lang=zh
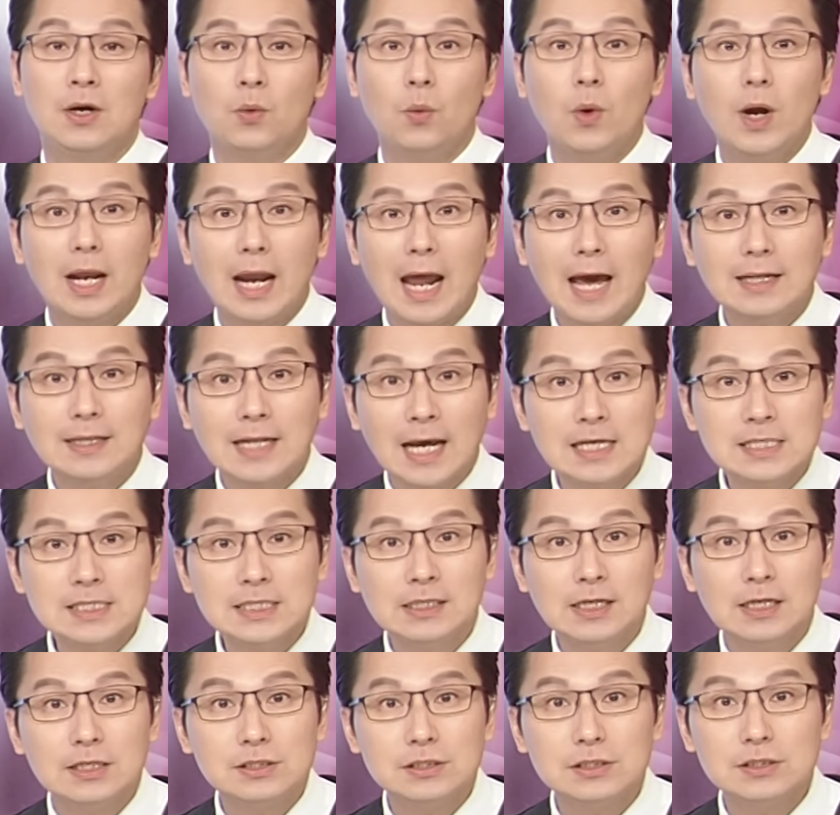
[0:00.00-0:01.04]
未来担
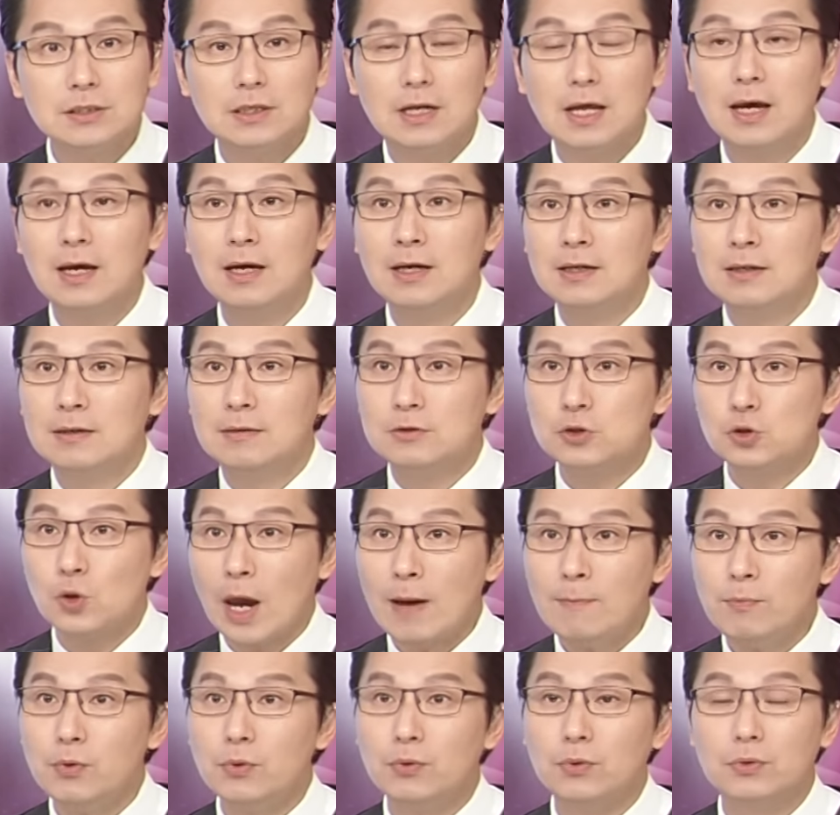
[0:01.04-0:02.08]
心的是呢，
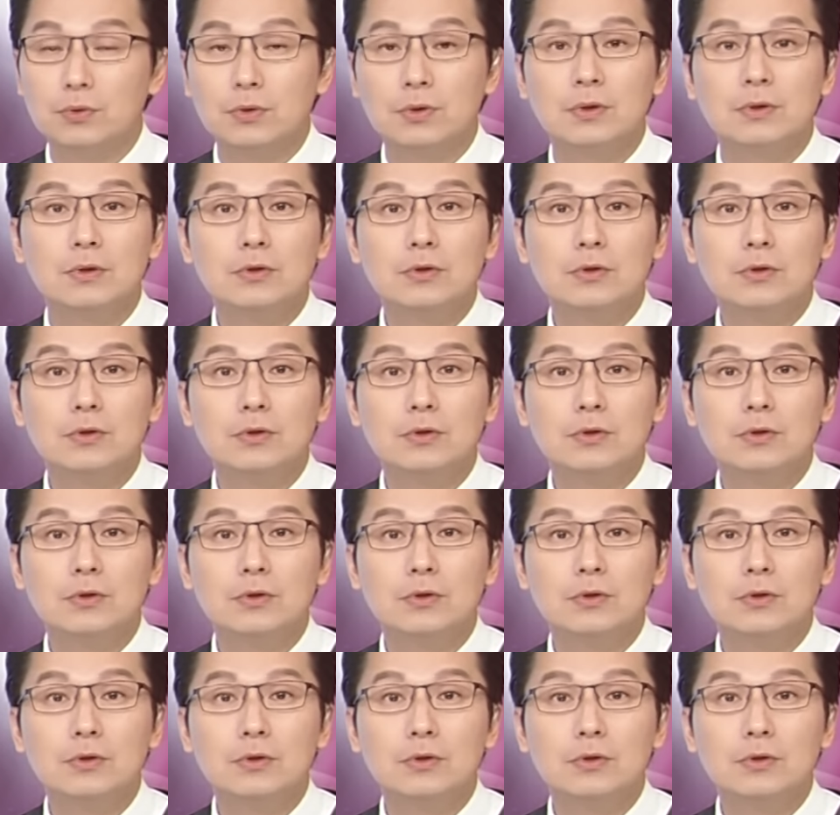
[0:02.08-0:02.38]
川普。